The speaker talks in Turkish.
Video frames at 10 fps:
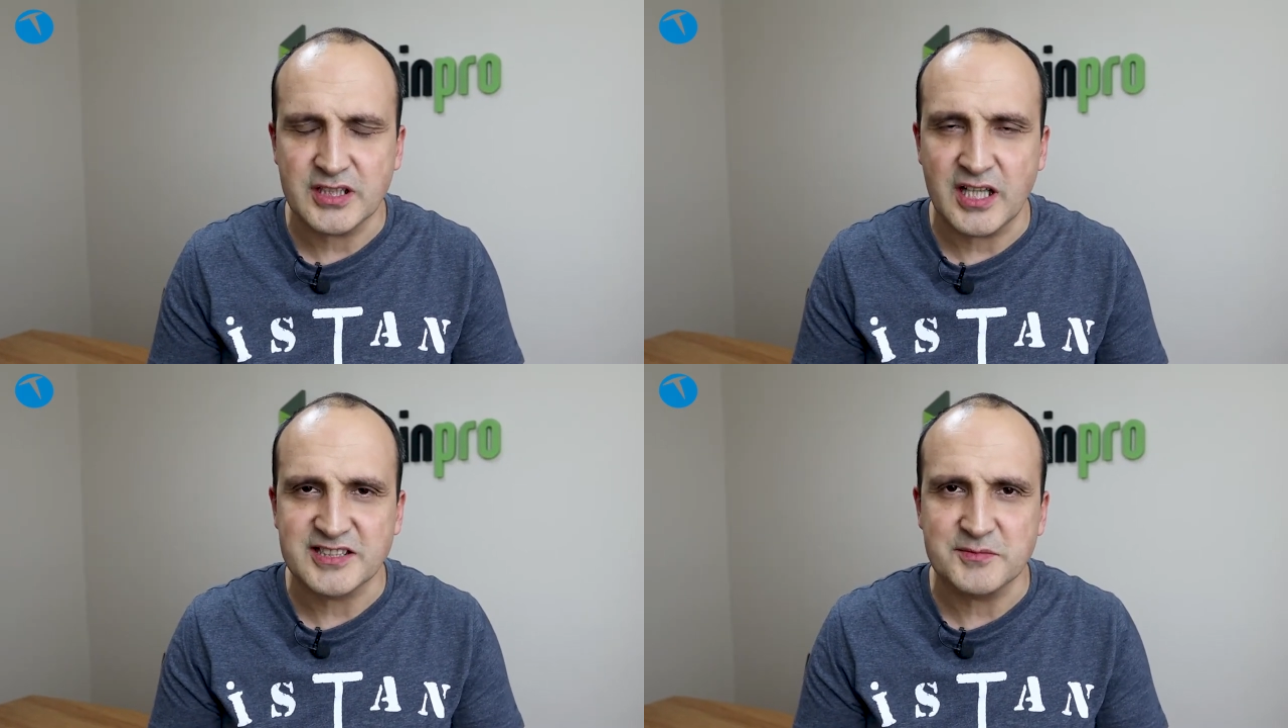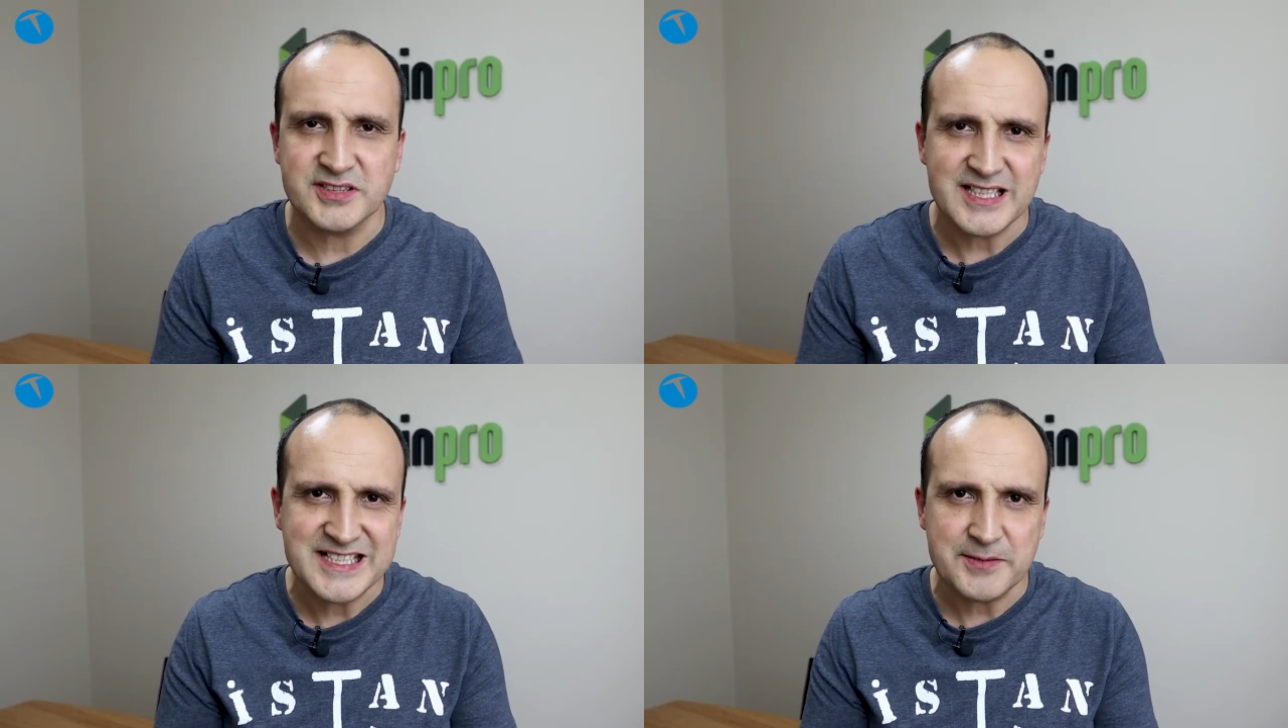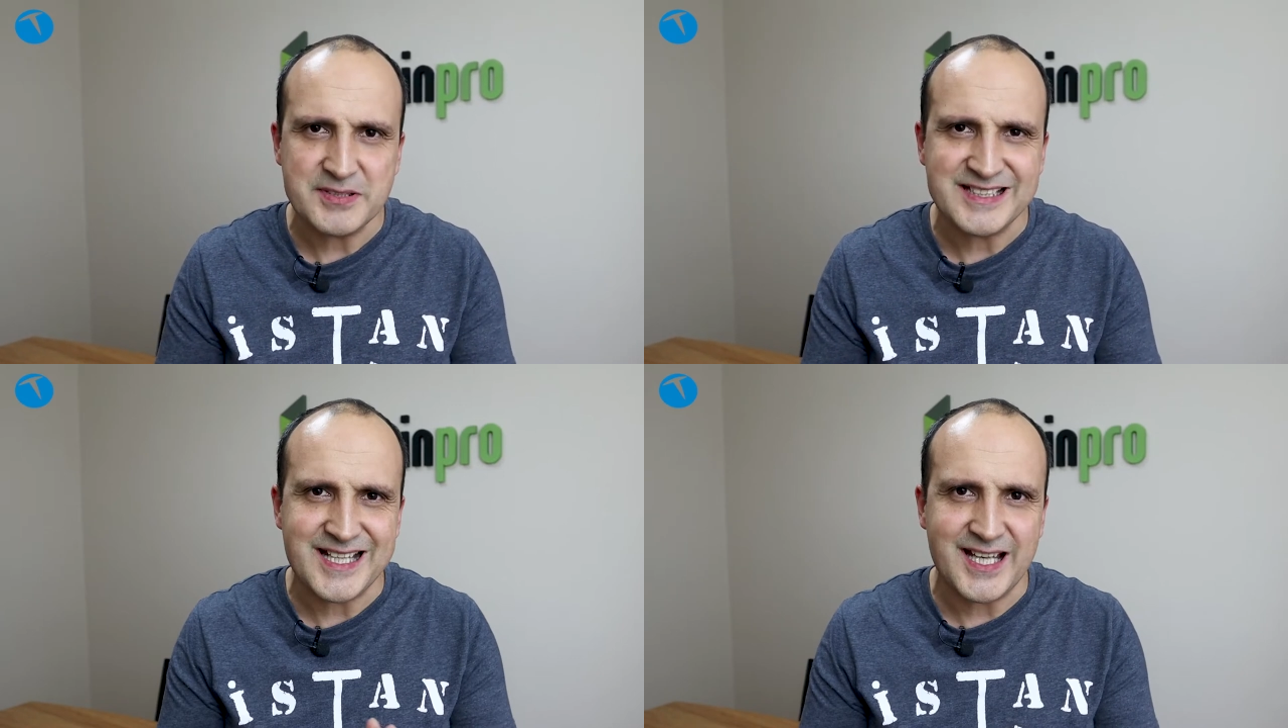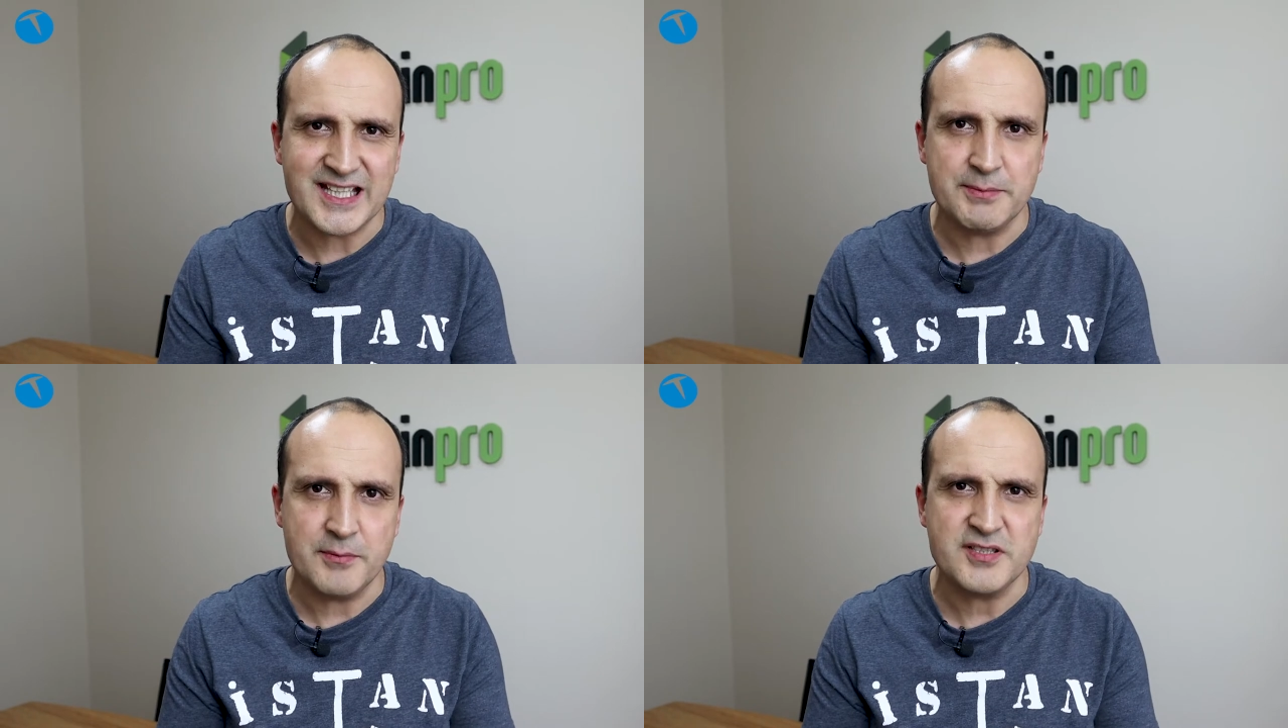karşımıza 2000 TL
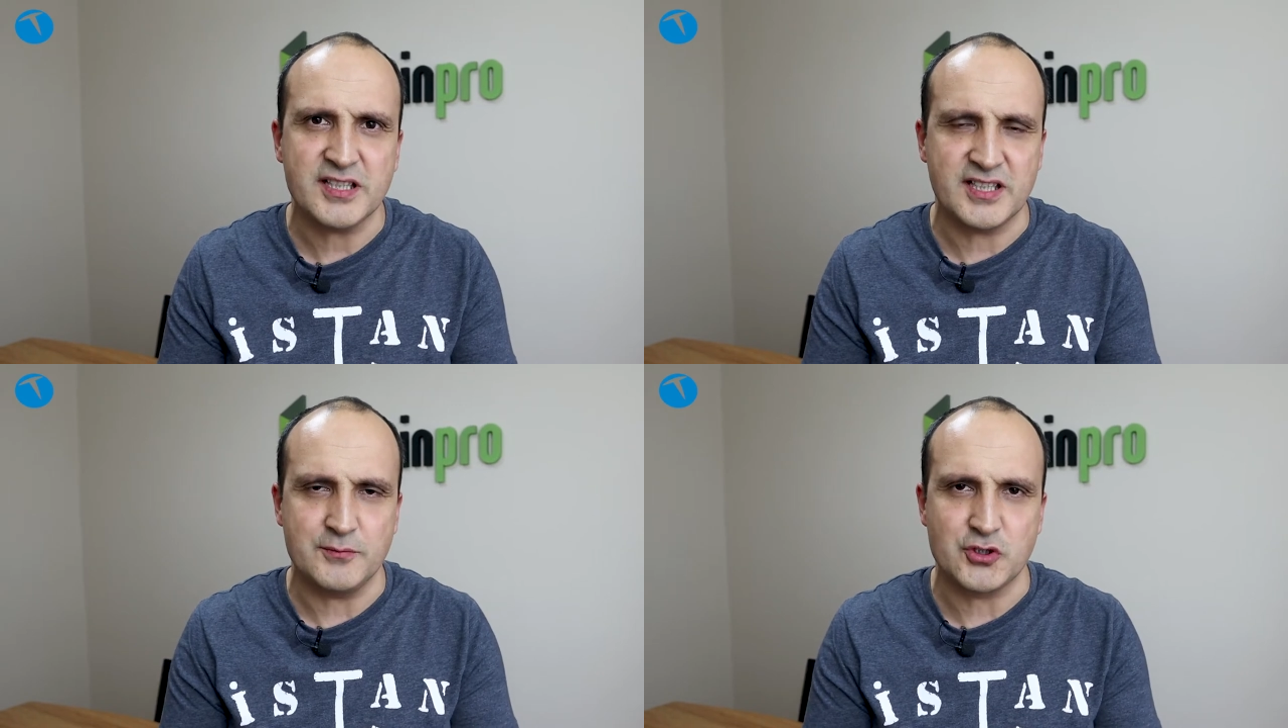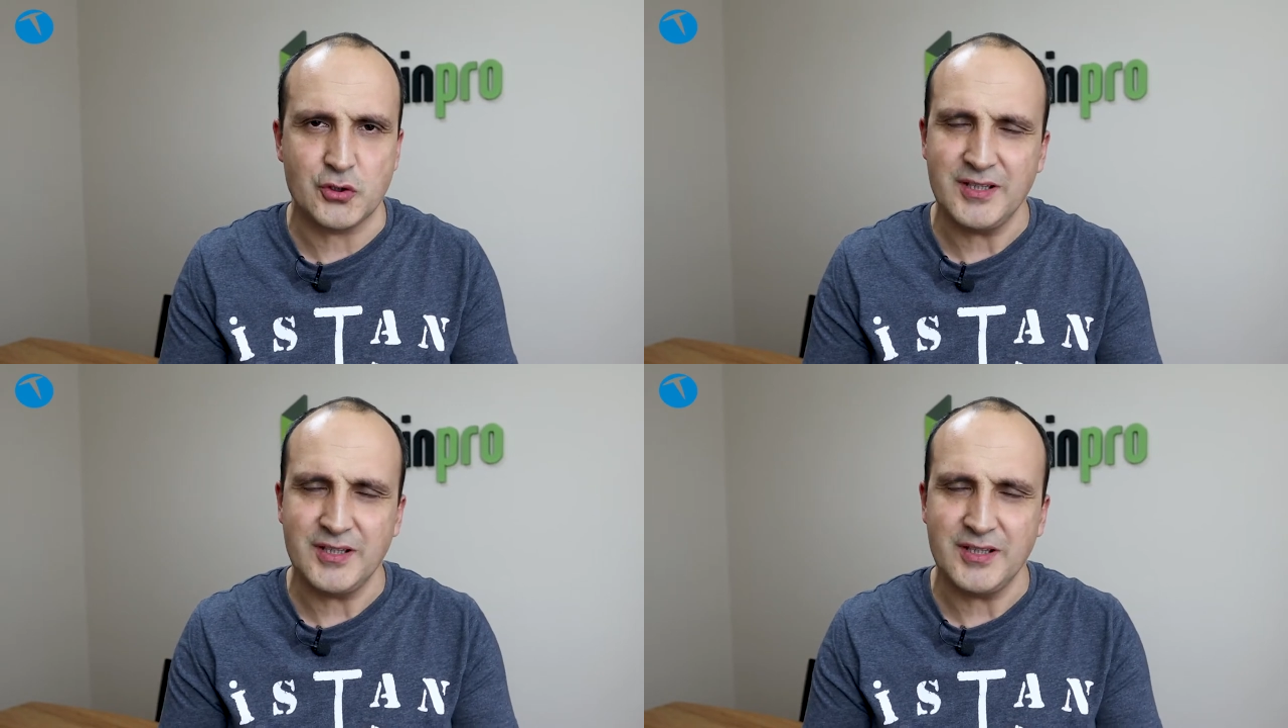gibi bir rakam çıkıyor.